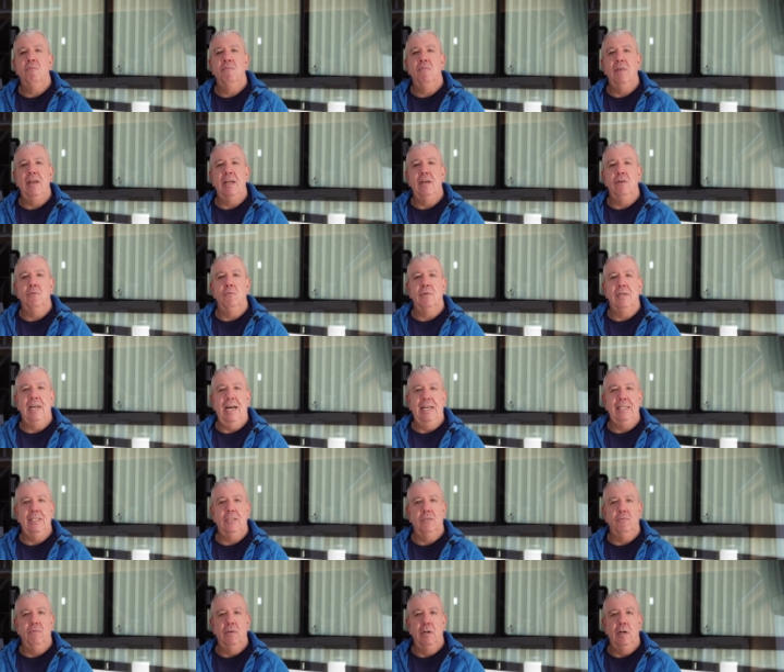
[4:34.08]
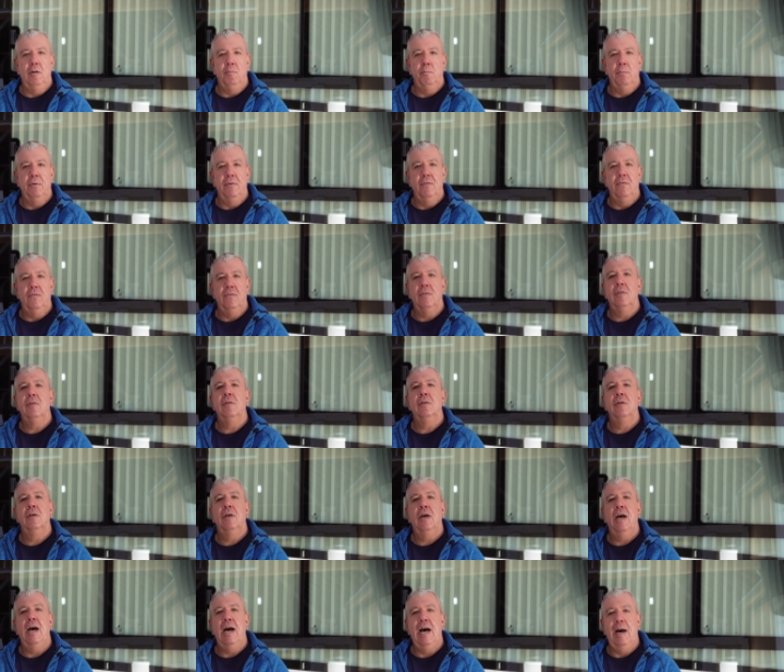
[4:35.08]
Wenn du ganz wild bist,
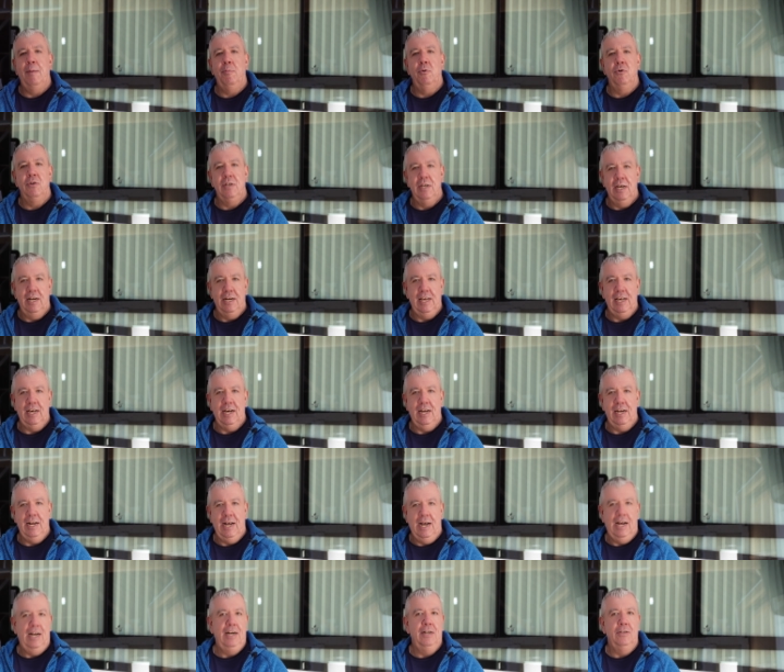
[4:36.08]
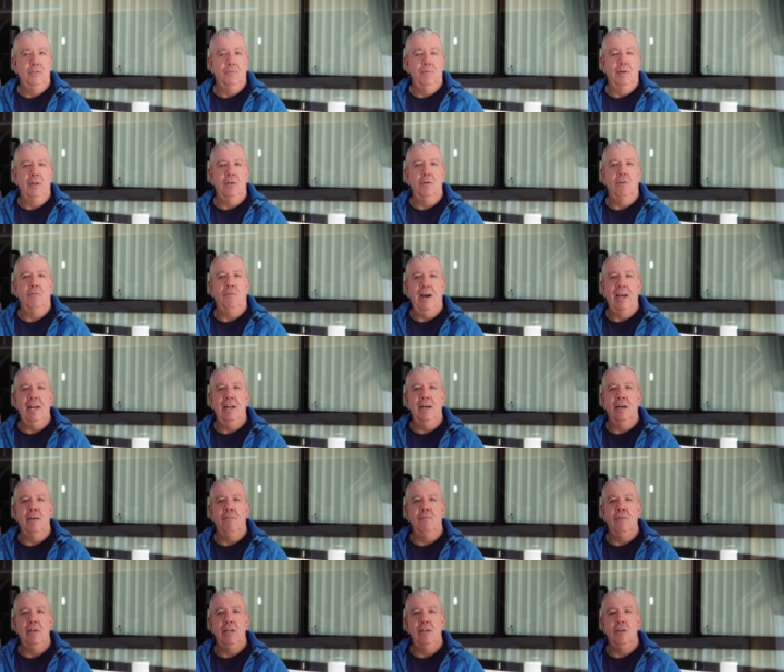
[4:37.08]
abonniere den Kanal. Es wird noch
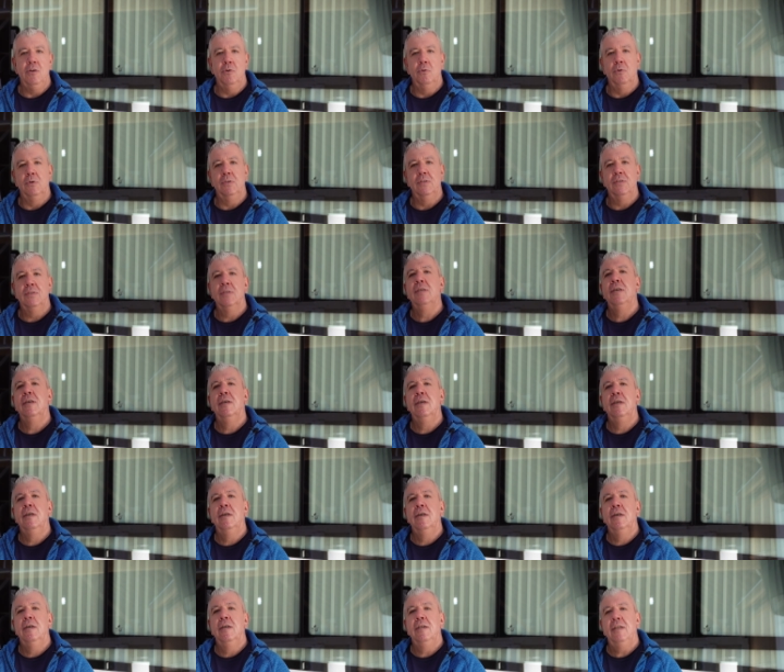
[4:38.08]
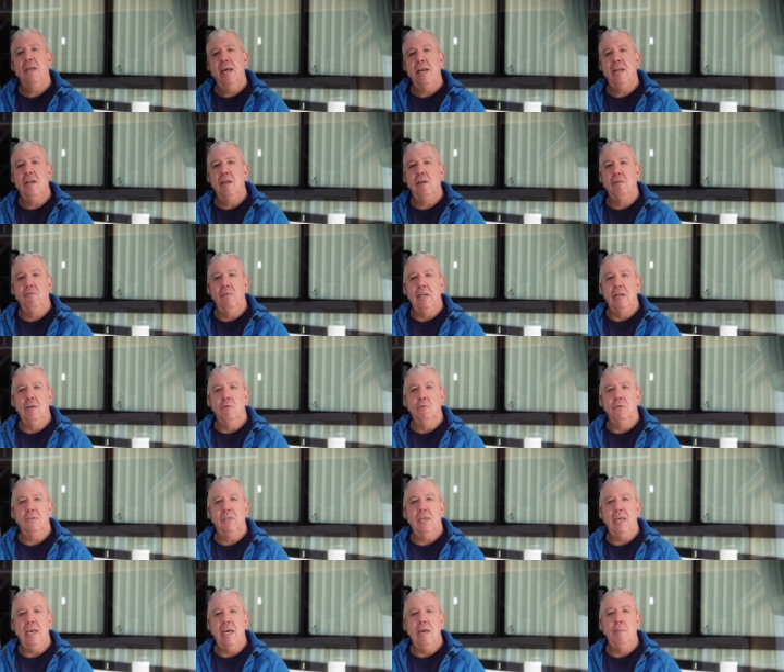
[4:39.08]
weitere Videos
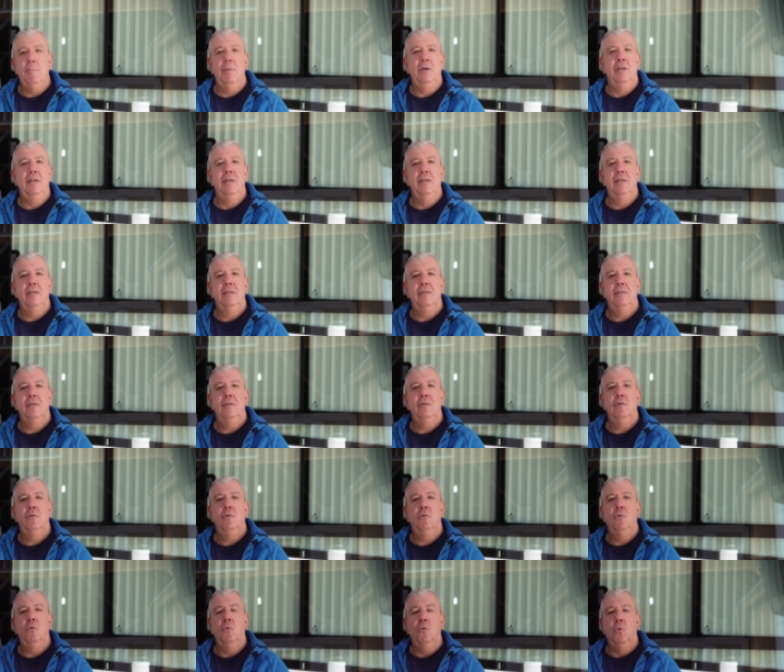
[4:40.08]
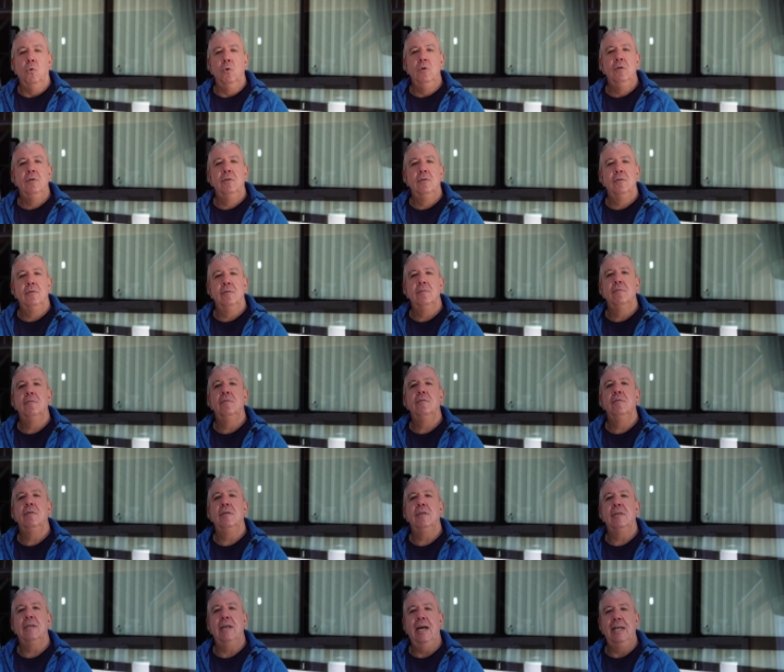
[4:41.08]
Technikvideos geben und
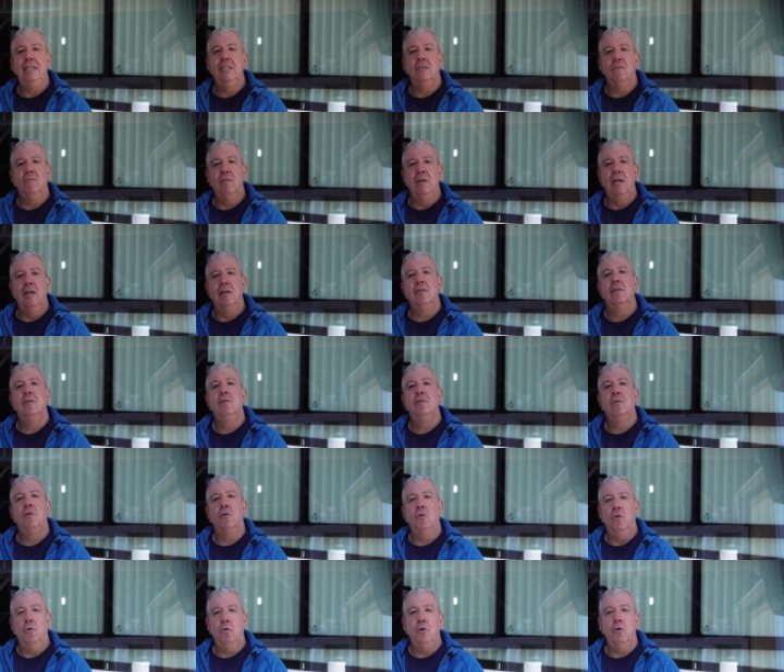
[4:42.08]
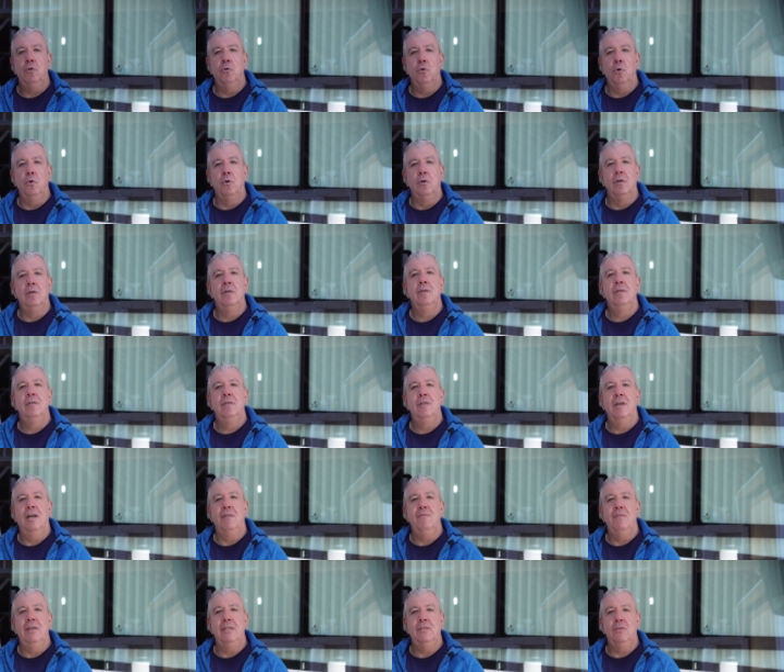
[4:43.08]
ganz wild Glocke drücken,
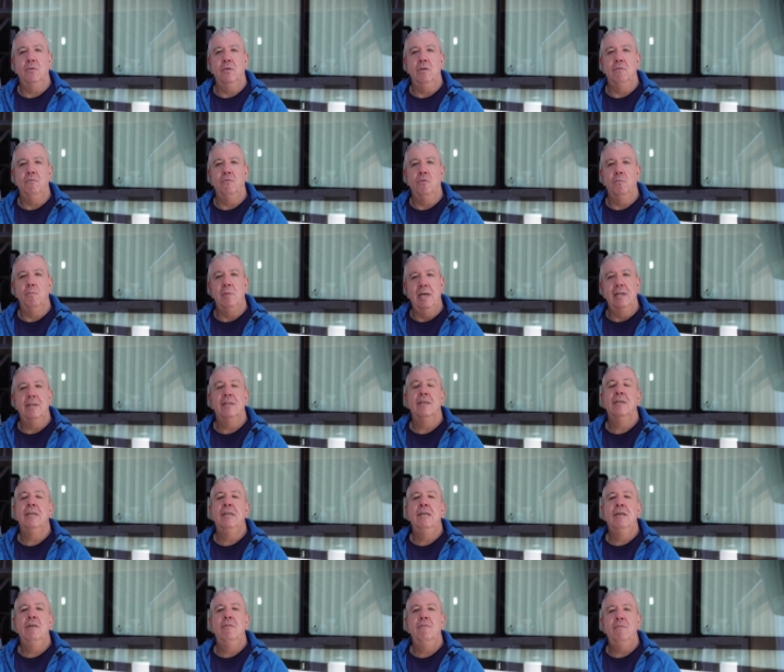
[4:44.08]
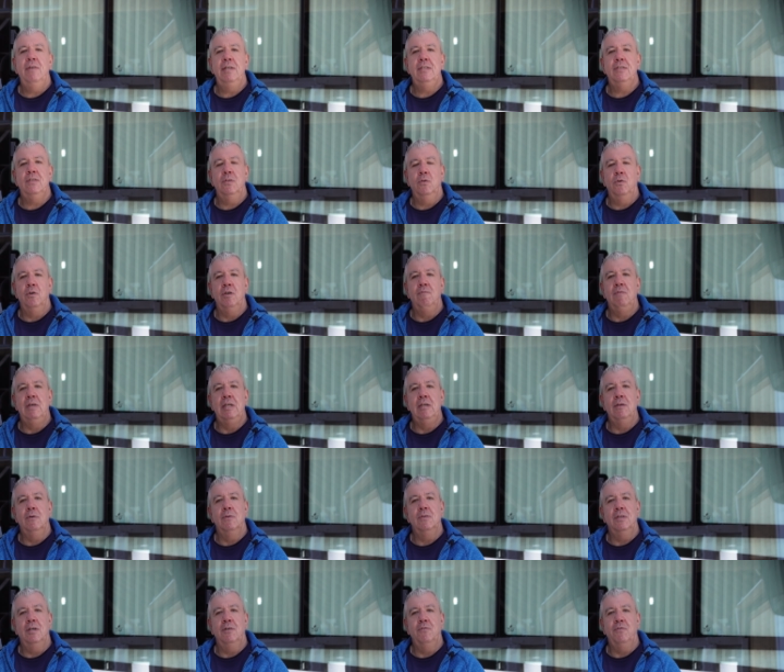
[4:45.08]
dann wirst du informiert, wenn es neue
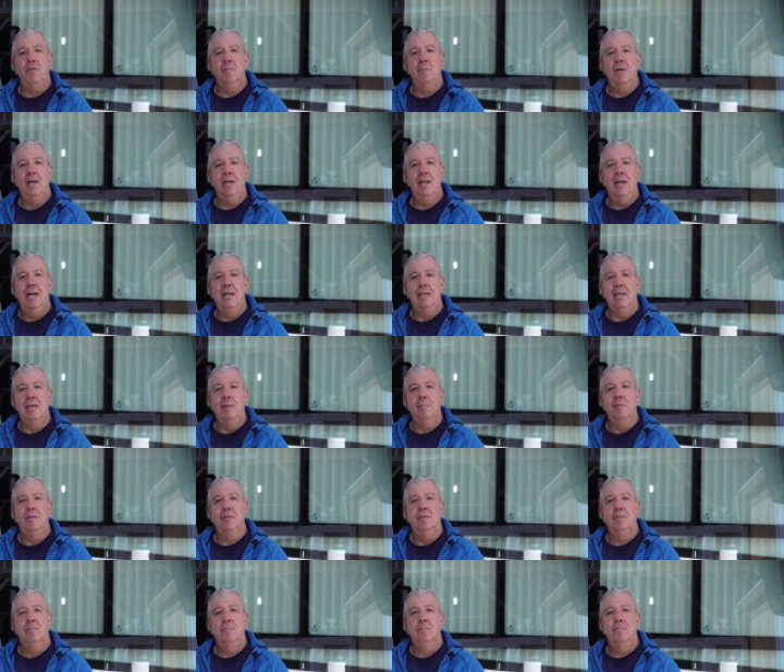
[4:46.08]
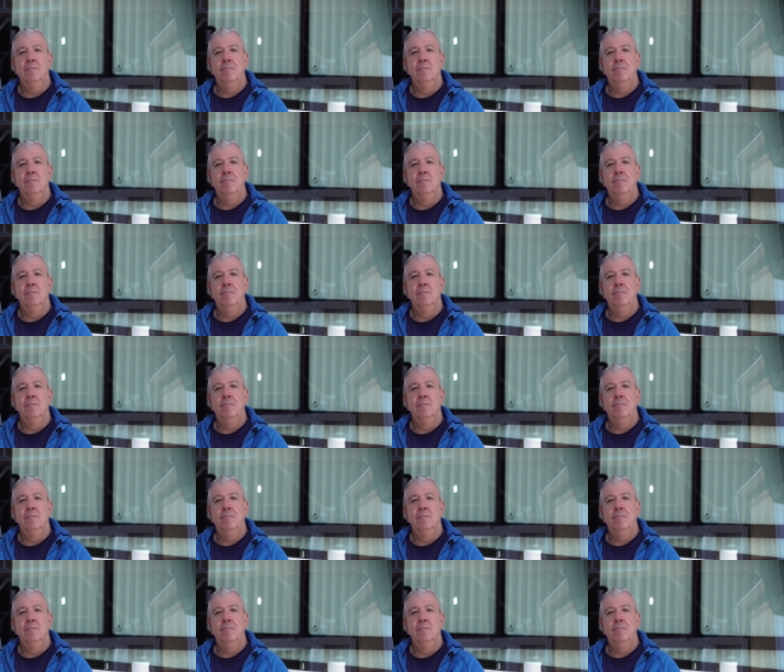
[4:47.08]
Videos auf dem Kanal gibt.